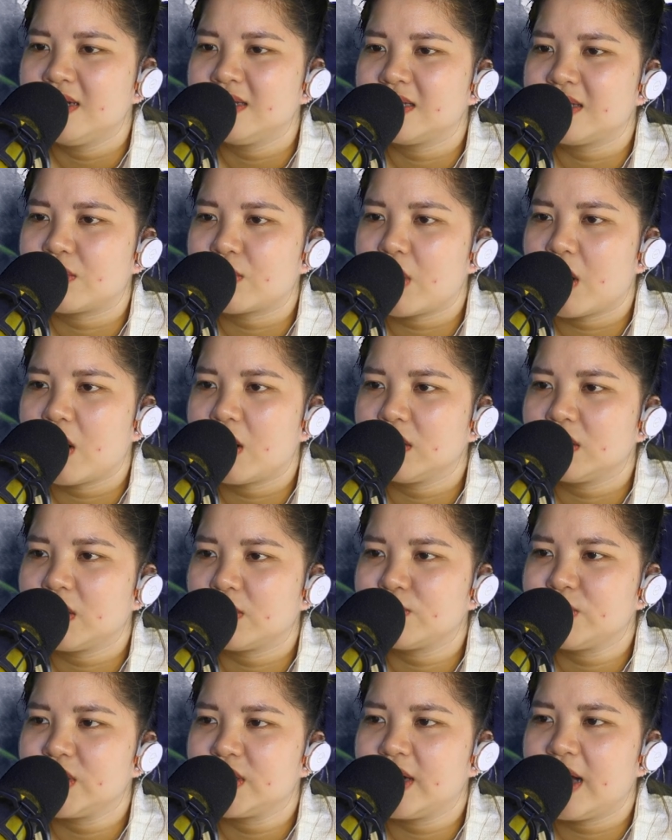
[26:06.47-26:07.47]
Sau đó
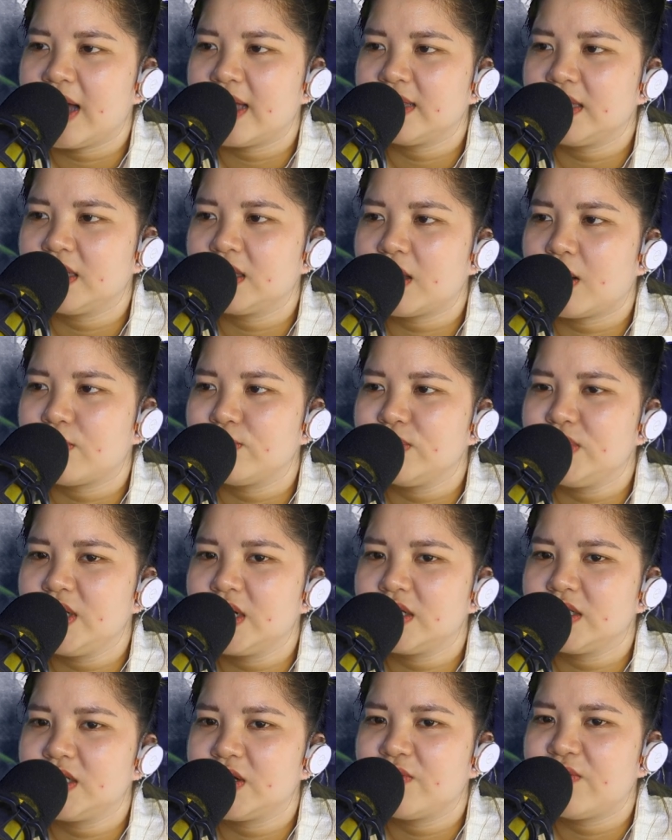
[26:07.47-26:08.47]
tộc trưởng Hải Tinh tộc
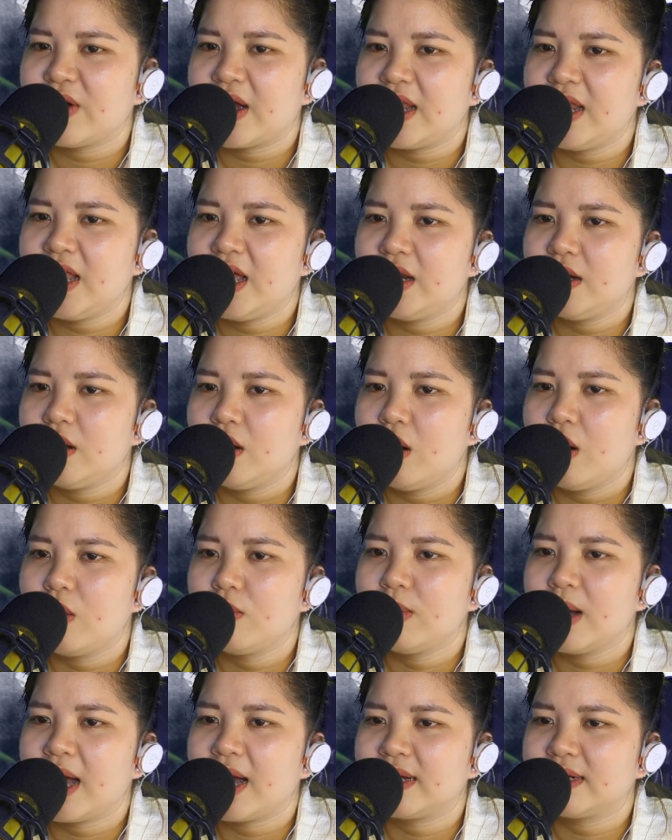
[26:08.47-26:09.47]
giơ chân phải lên,
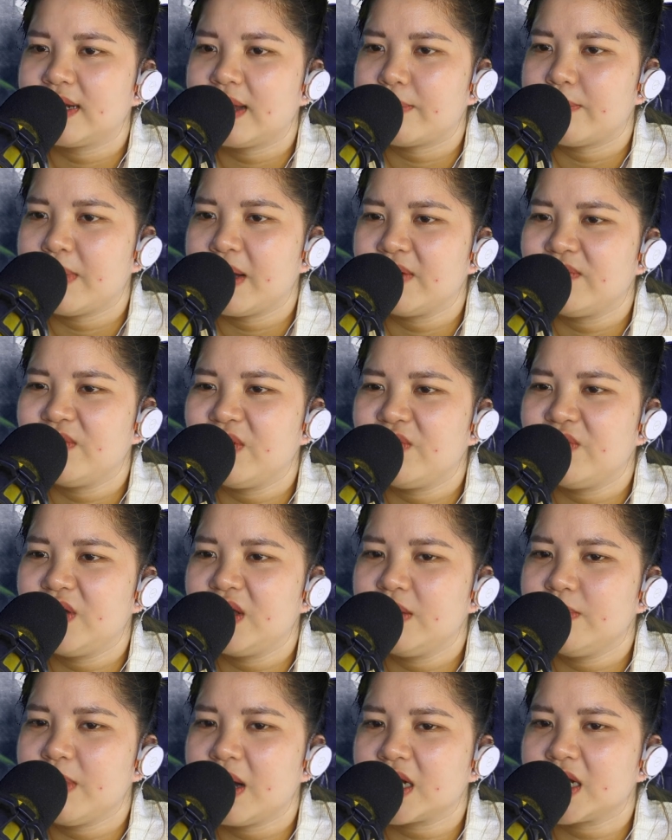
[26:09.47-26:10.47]
hung hăng đạp mạnh về
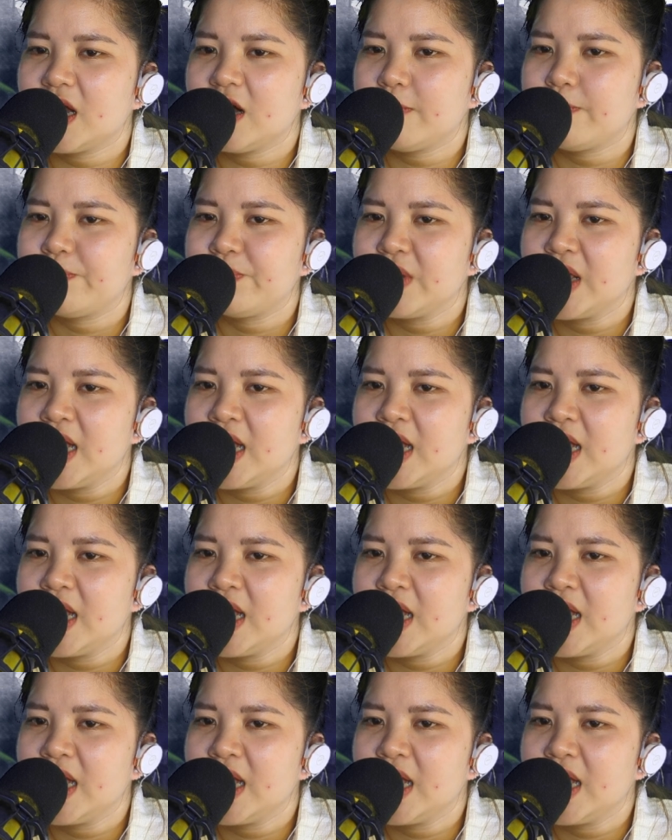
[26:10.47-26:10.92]
phía mặt đất.